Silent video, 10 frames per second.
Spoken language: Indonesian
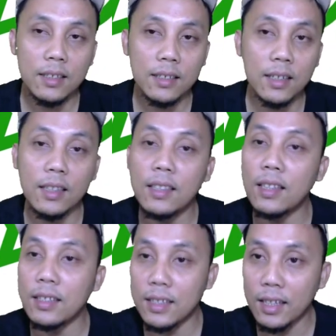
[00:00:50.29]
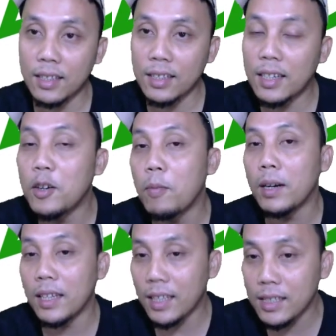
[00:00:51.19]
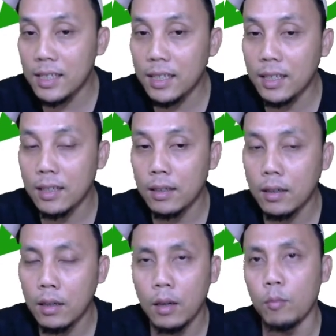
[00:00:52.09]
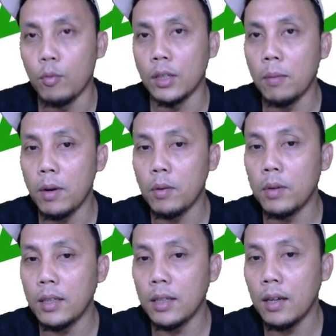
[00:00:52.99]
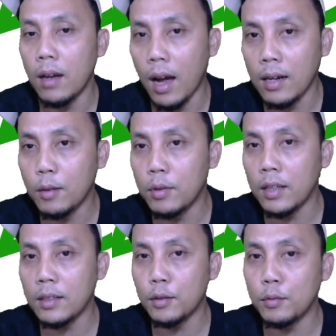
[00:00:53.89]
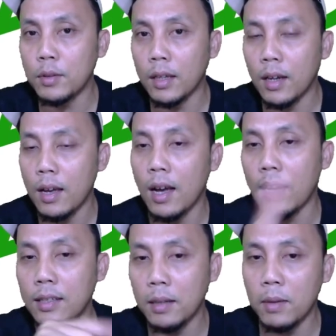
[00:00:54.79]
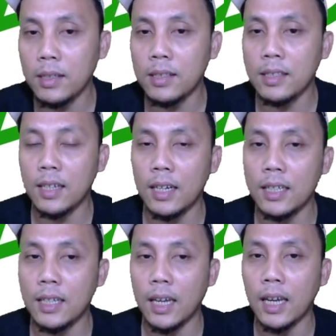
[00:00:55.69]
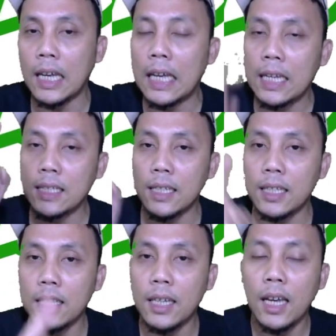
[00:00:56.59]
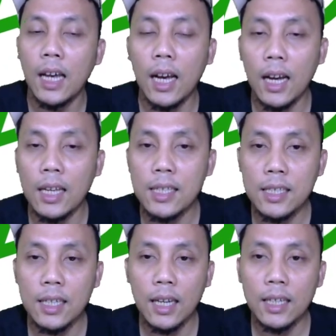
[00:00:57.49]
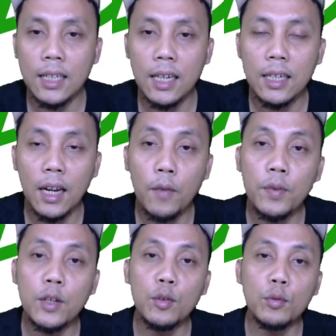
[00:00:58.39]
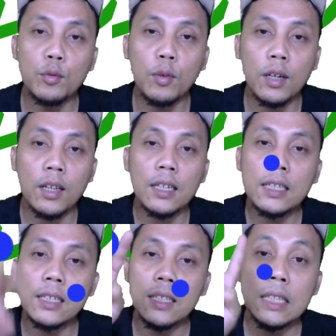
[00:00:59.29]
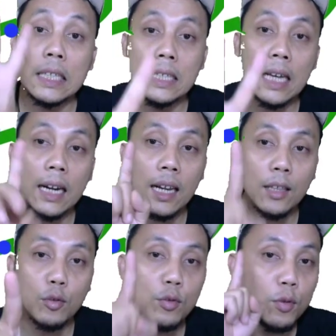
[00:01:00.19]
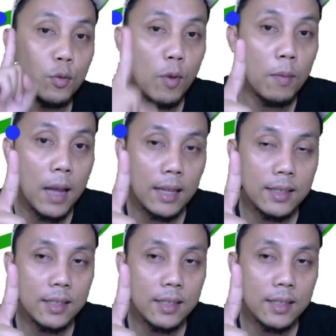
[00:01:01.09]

Jadi kita chat ke nomor kita sendiri. Buat apa gunanya? Ada gunanya tentunya ya. Akan saya bahas sisi sesi kali ini deh. Jadi eh, sesi kali ini adalah video tutorial ke-312.